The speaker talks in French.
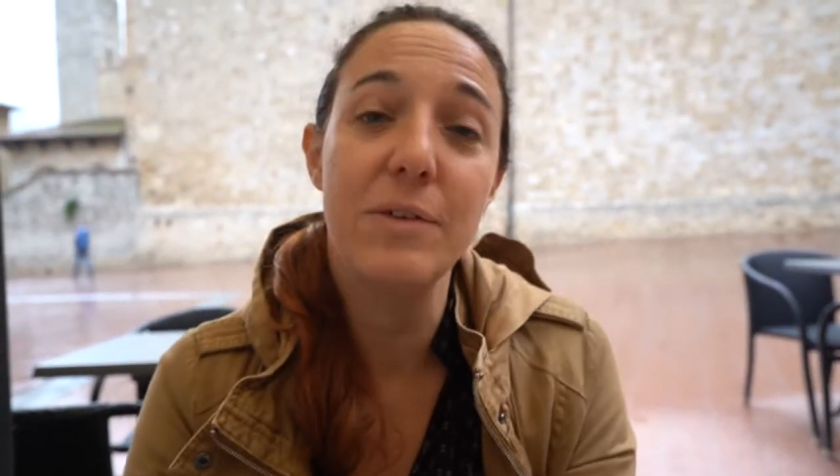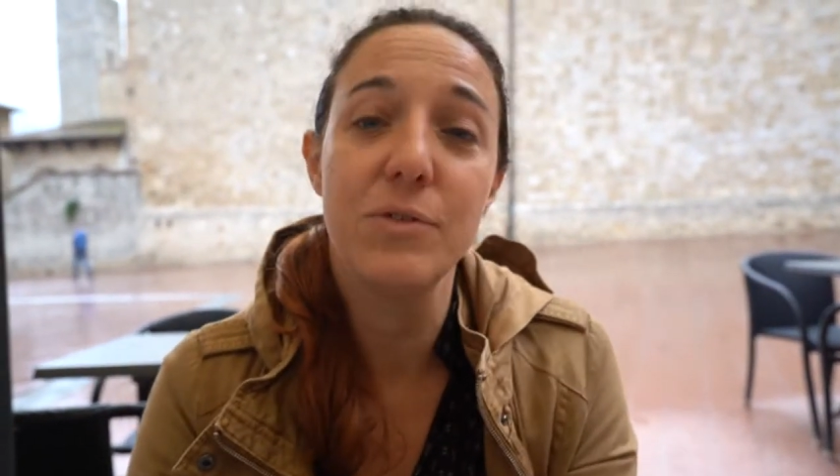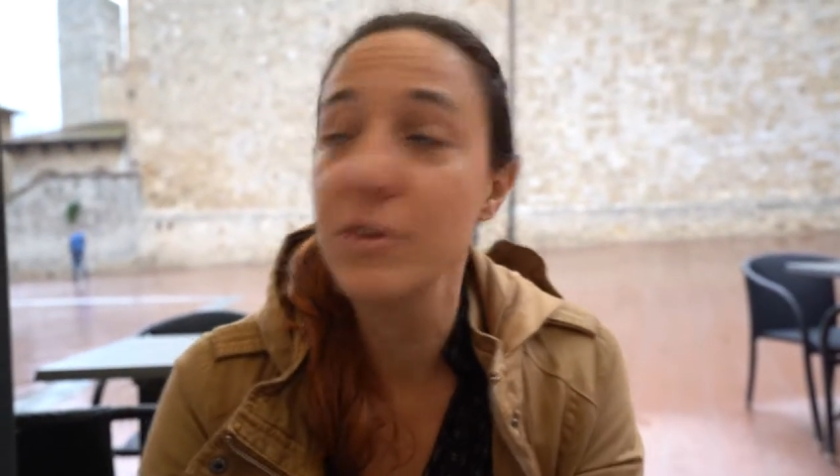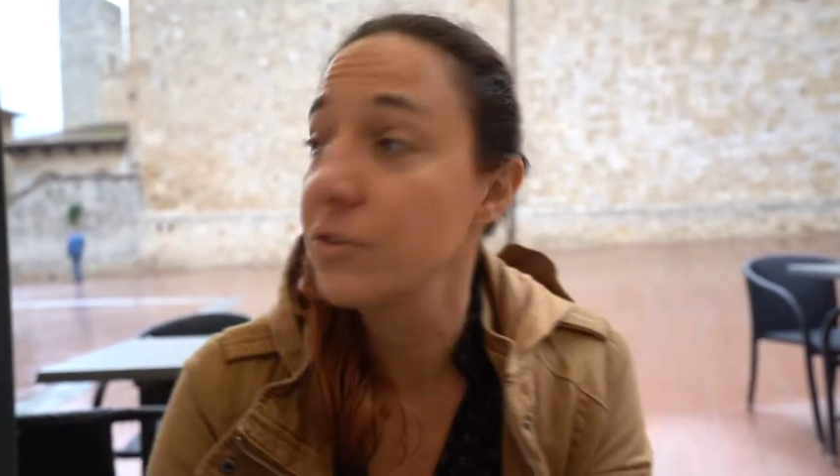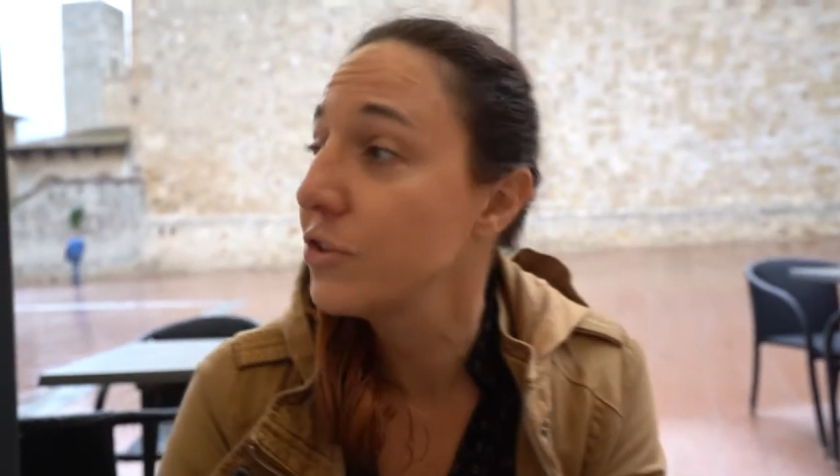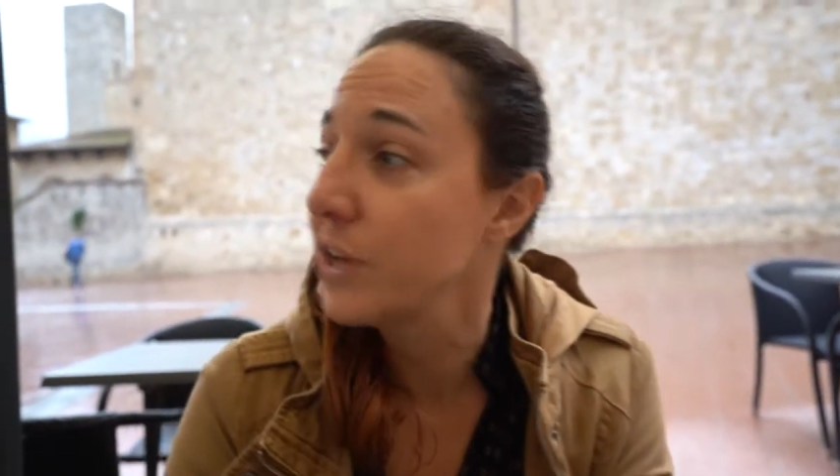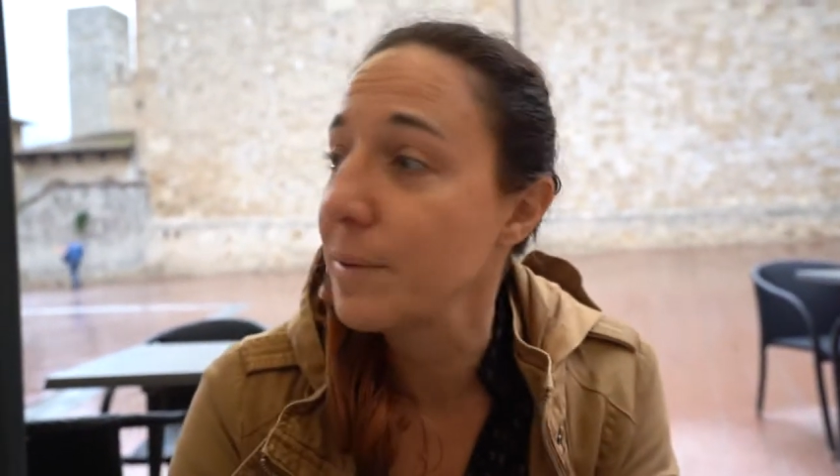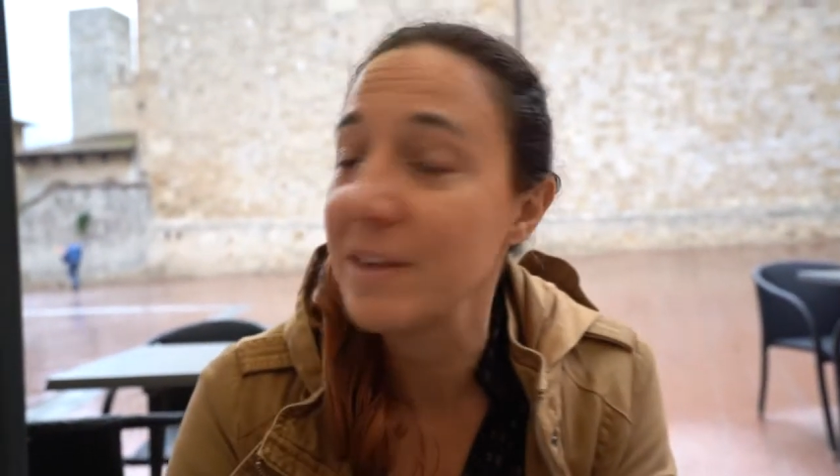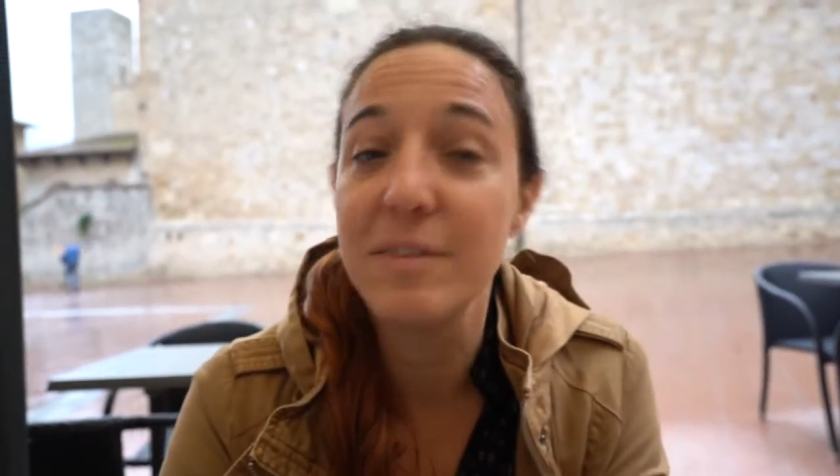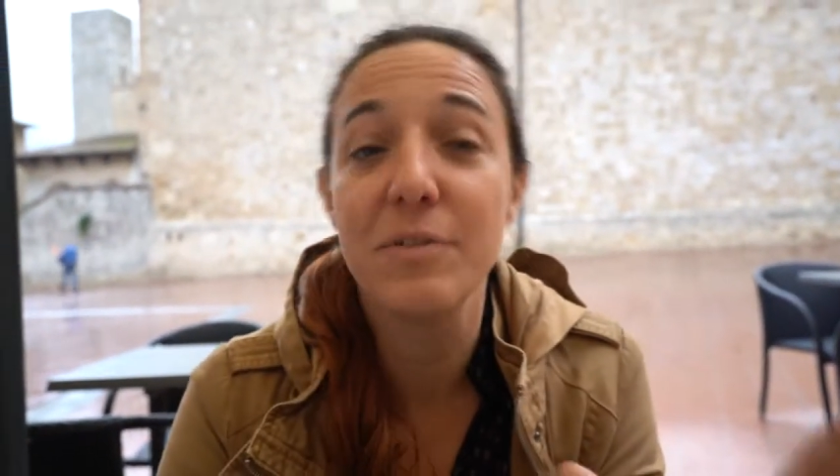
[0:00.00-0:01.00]
une chose que
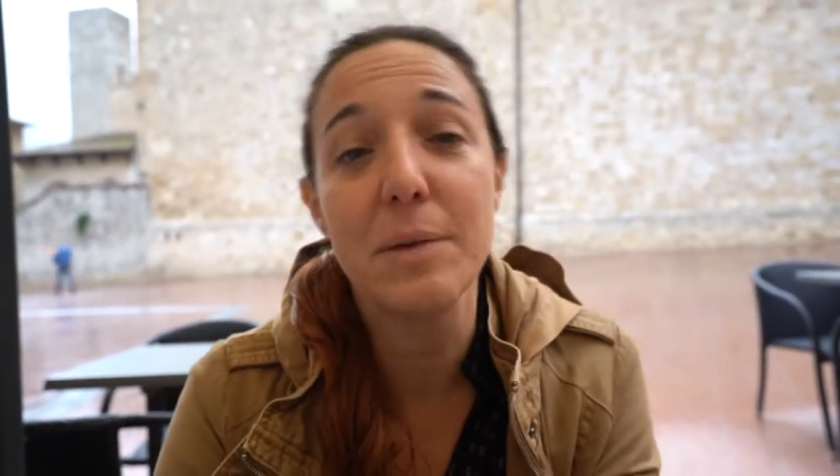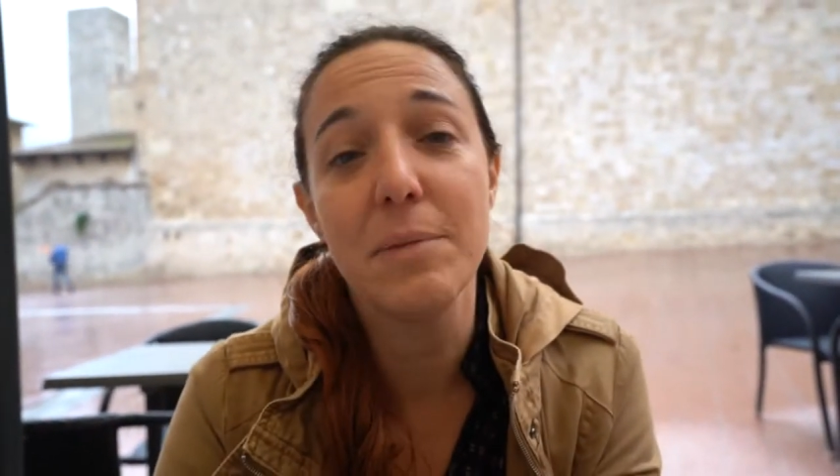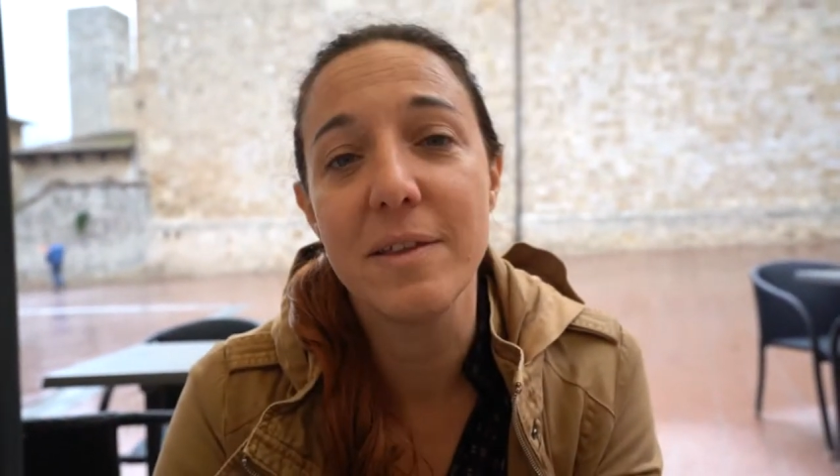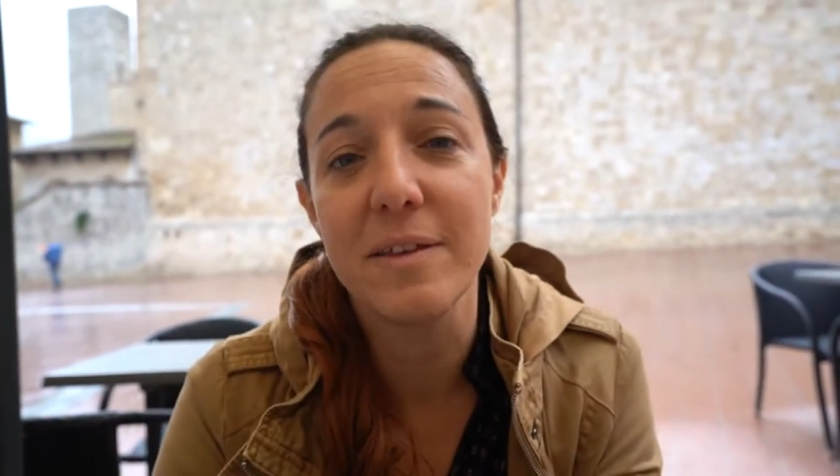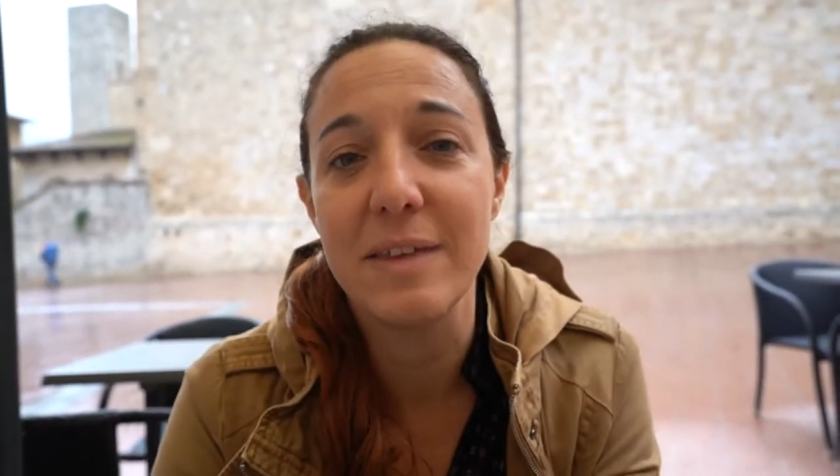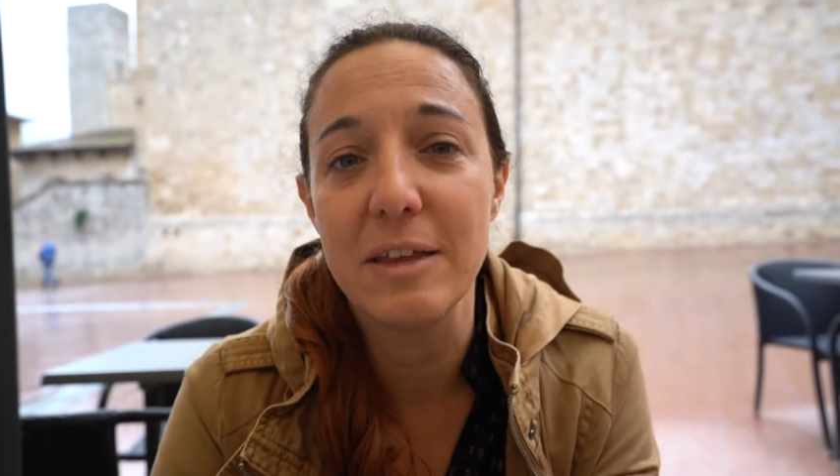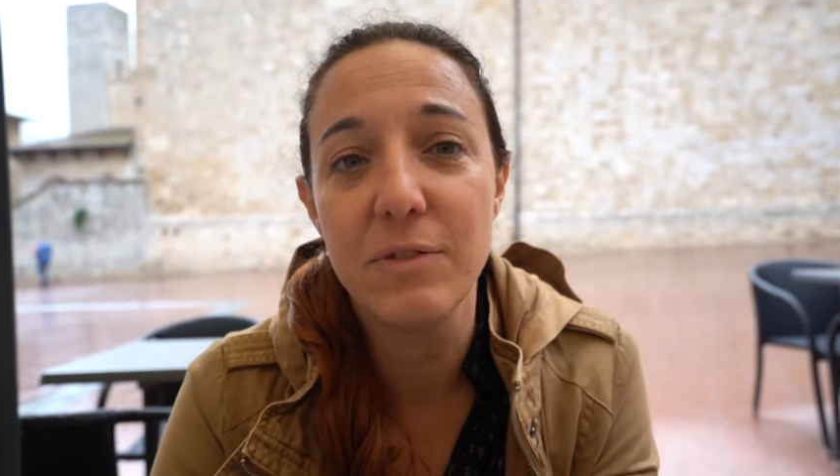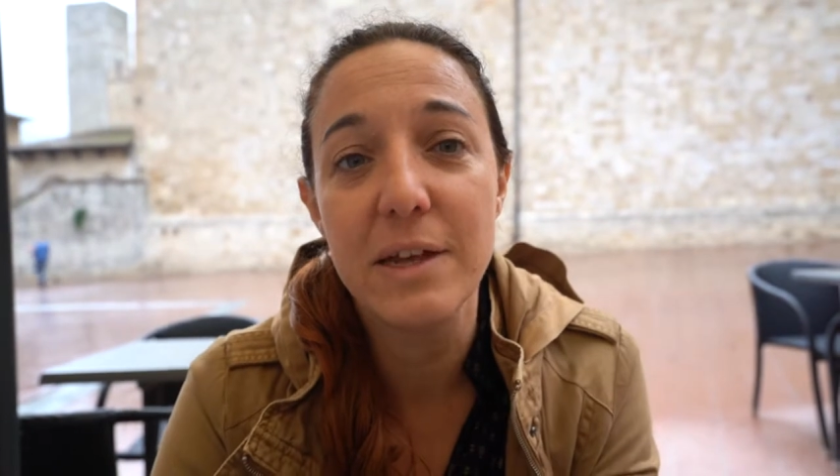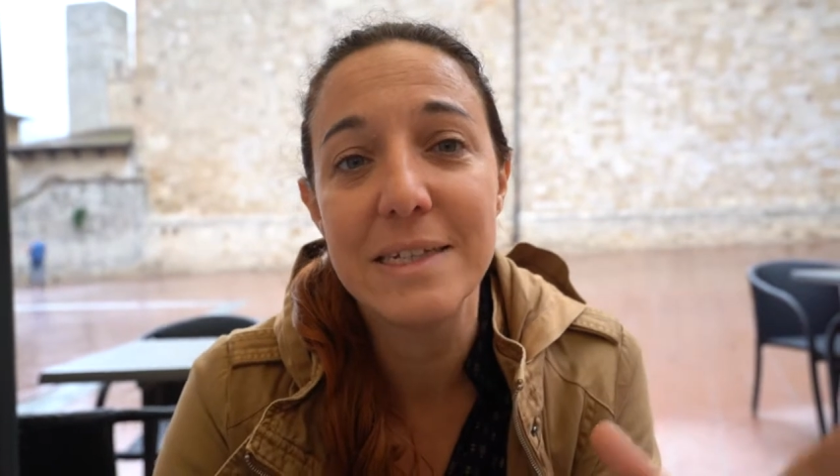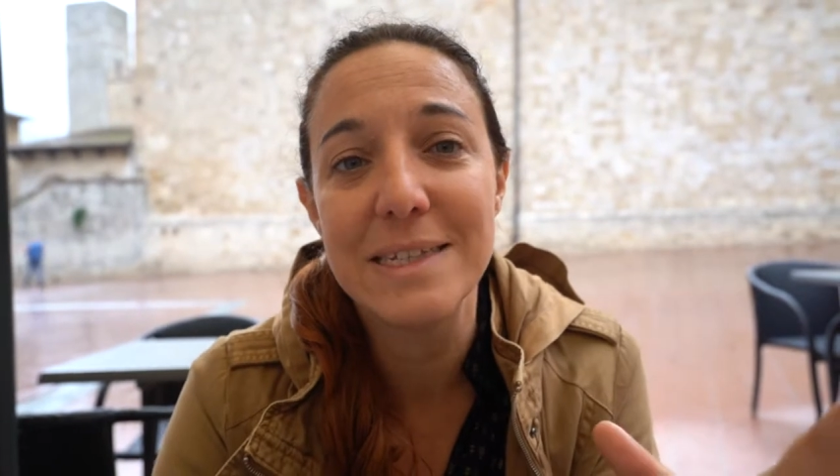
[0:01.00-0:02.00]
j'apprécie vraiment dans cette ville,